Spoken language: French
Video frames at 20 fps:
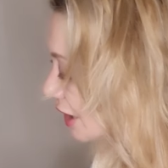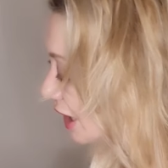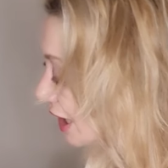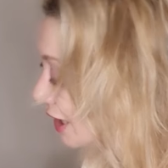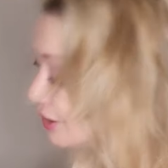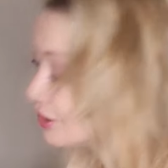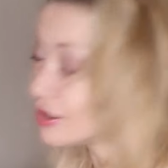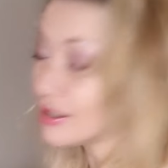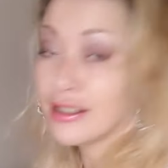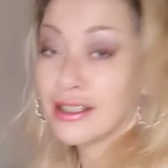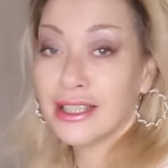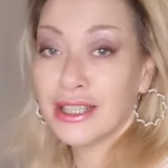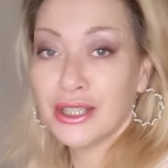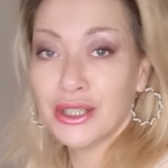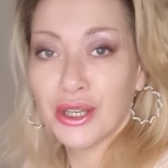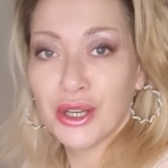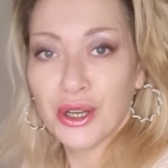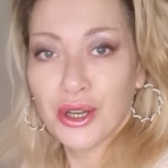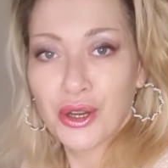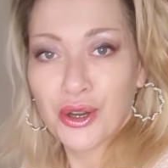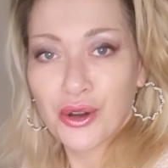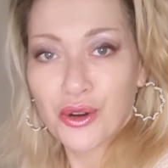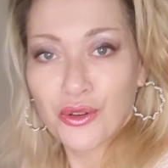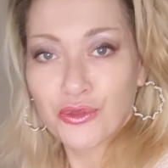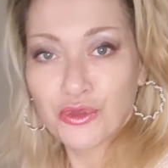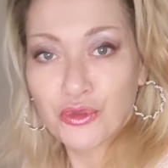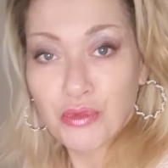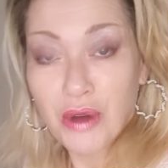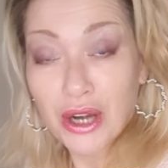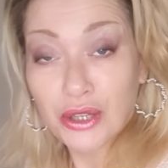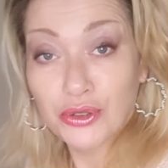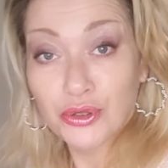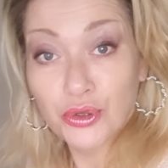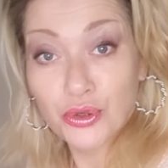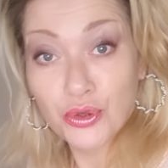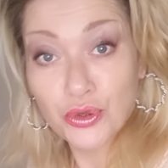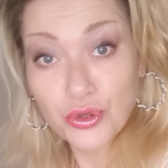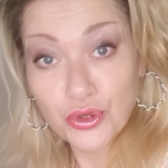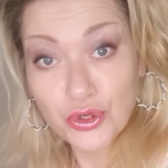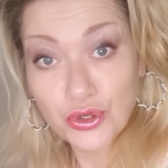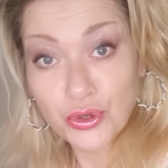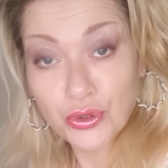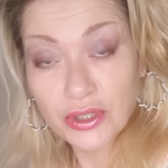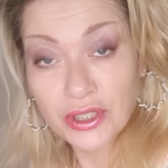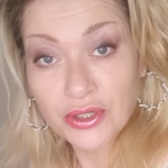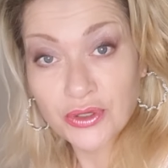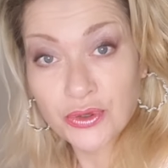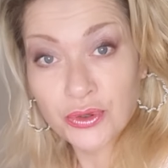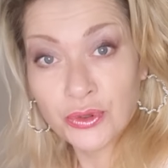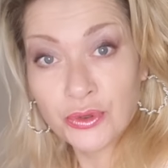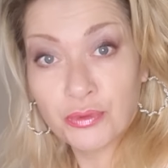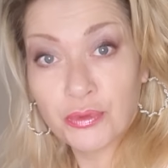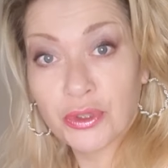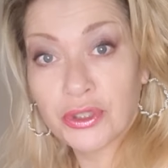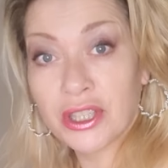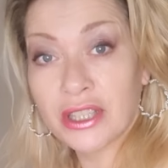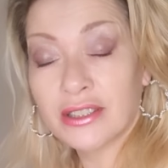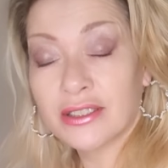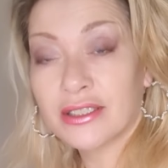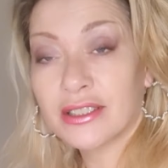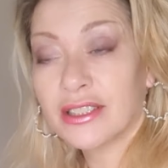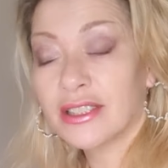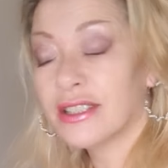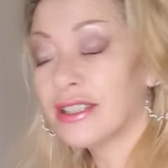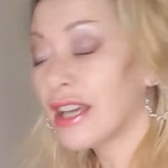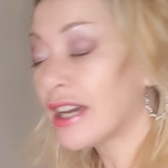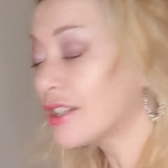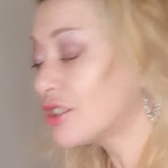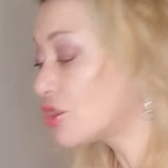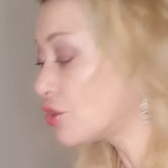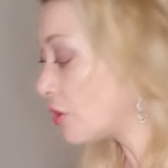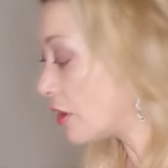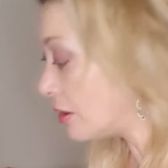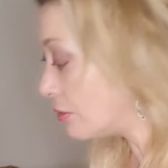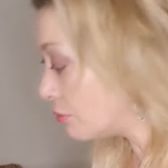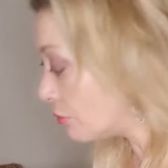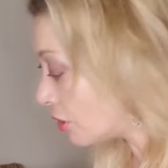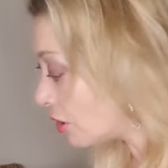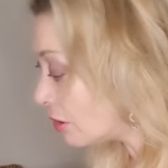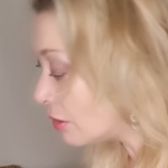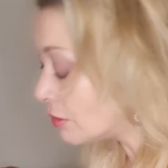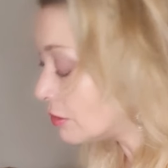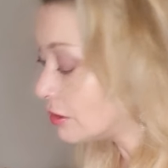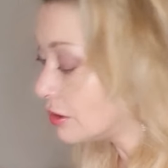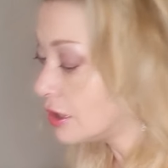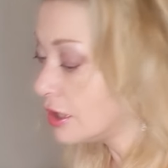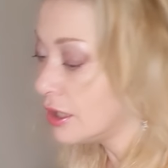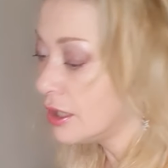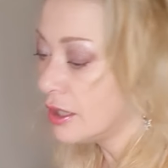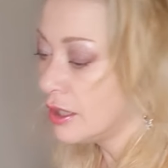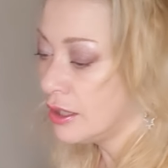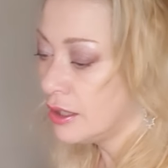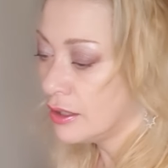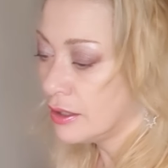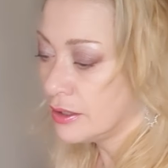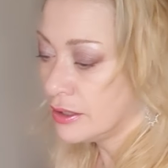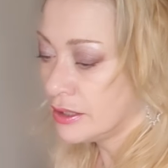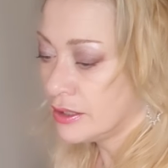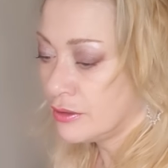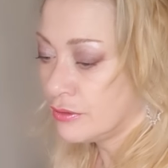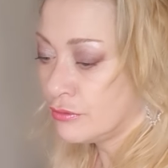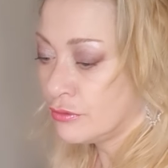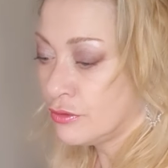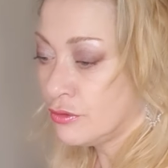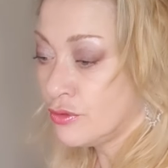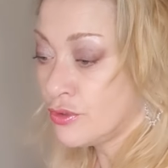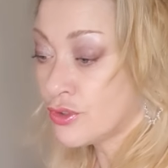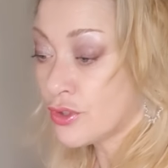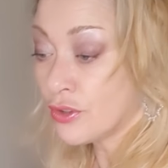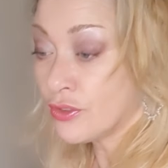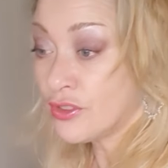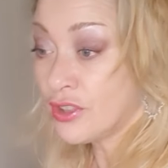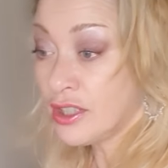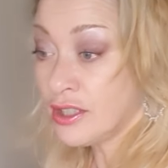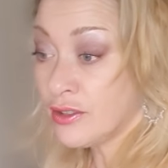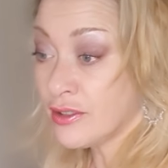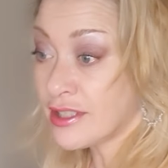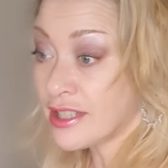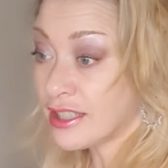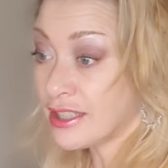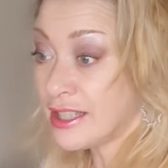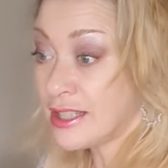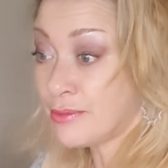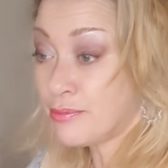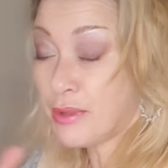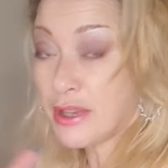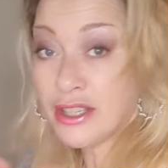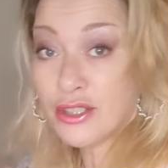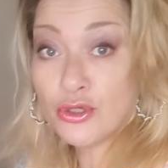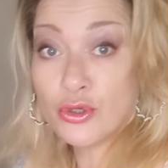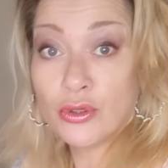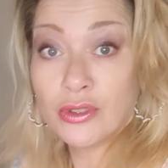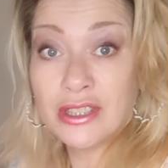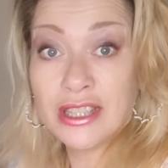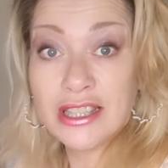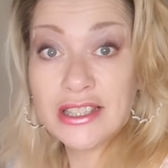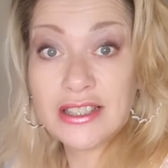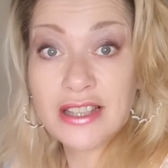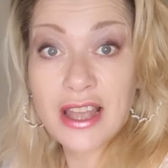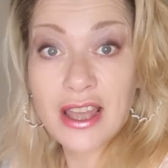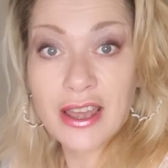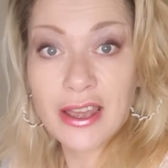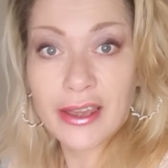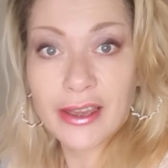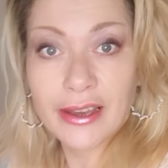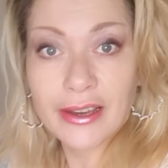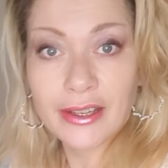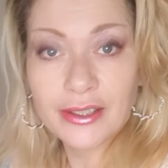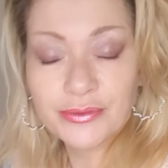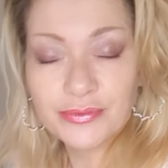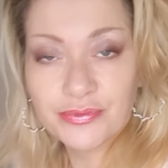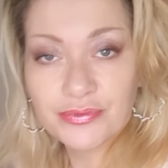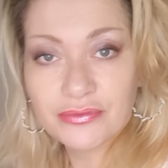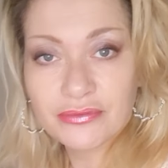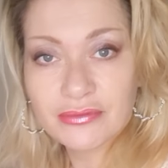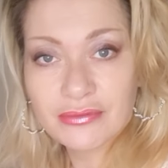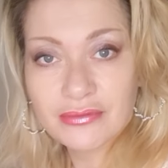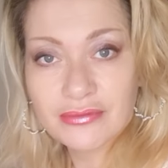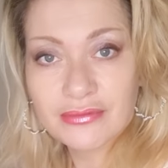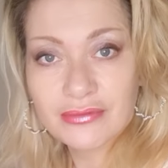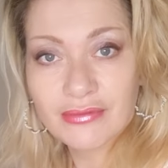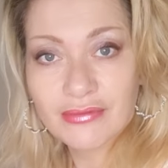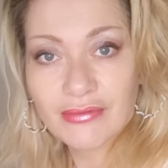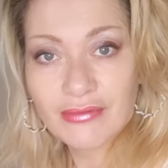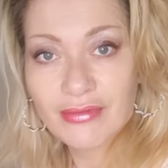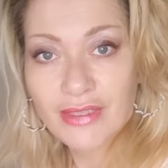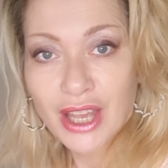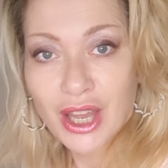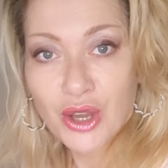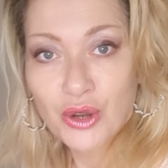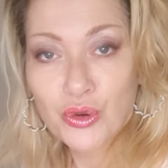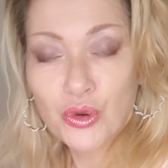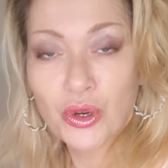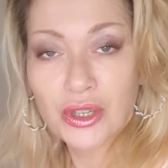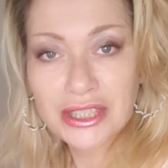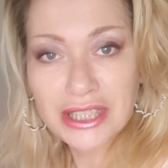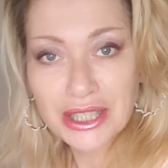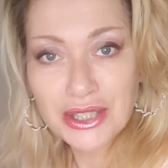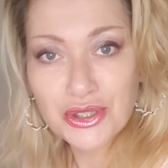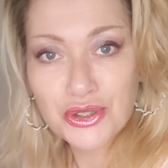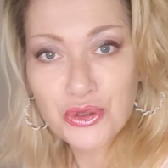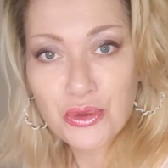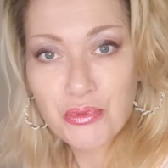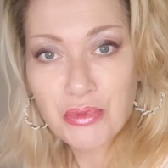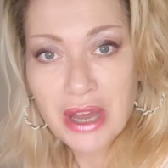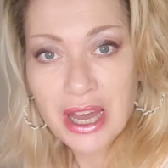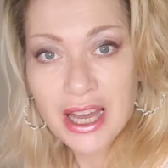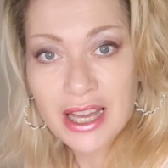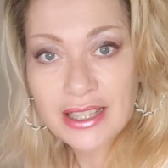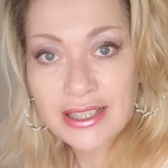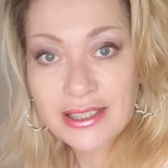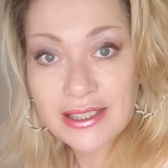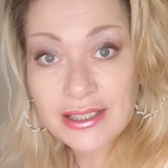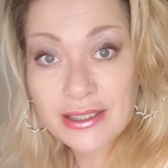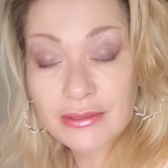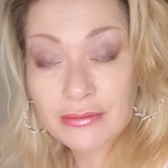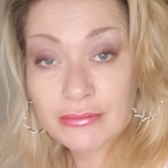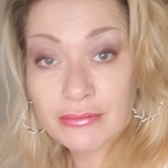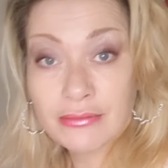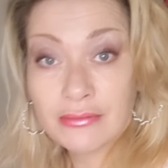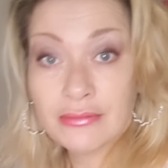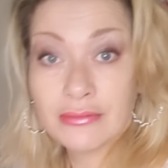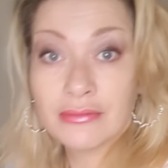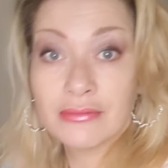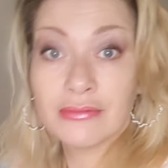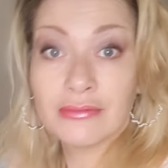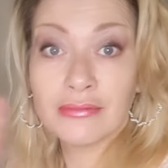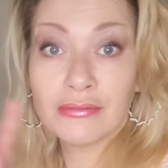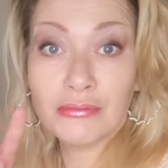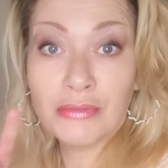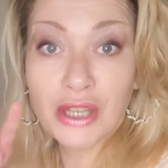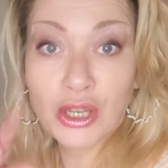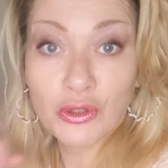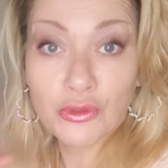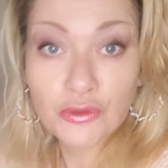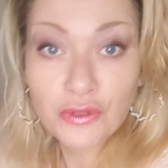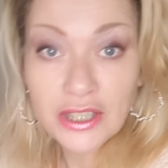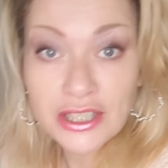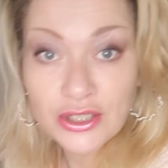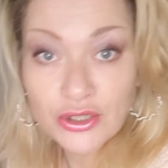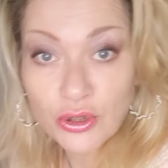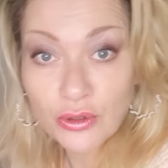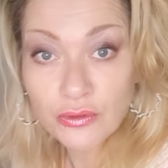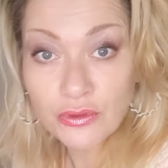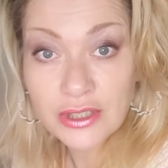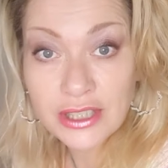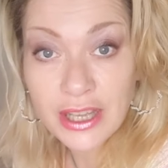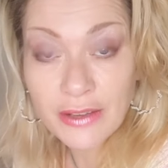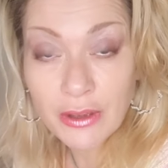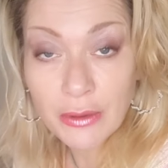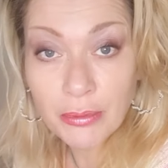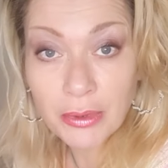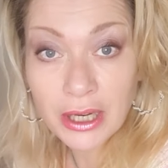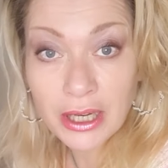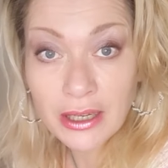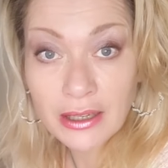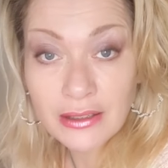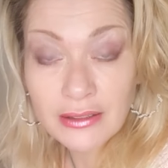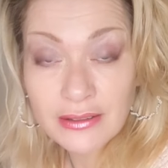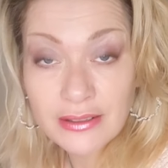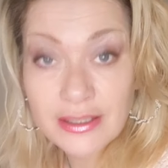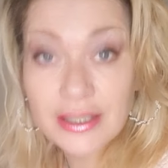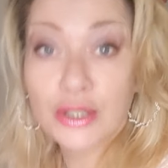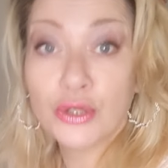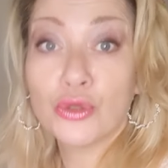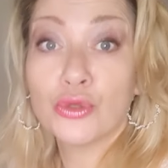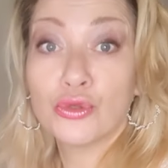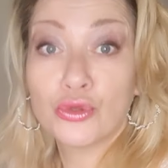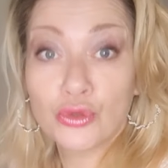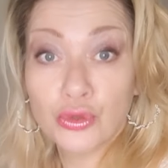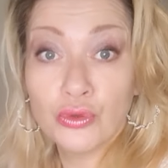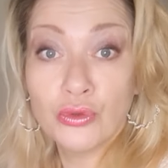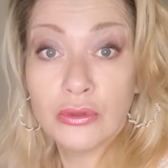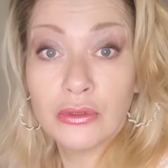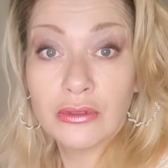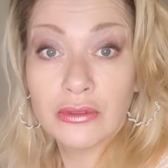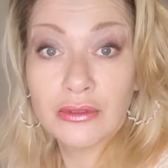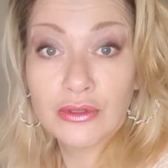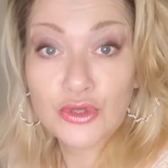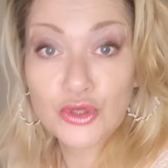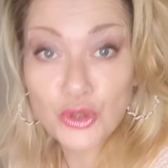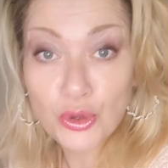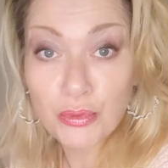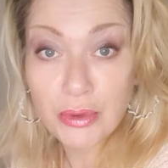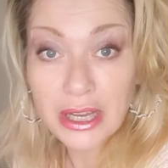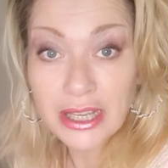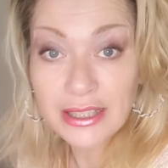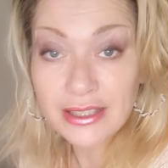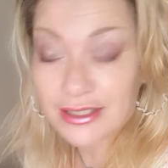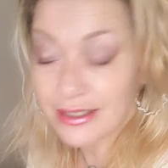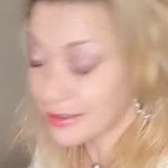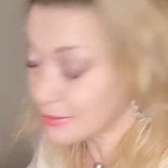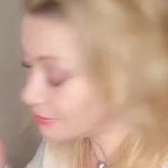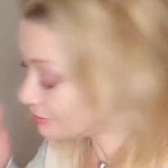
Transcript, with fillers: Alors, on vous parle de solitude. Peut-être qu'actuellement, vous vous sentez dans un espèce de désert où rien ne se passe. Mais en fait, ce que vous ne savez pas, c'est que tout se passe.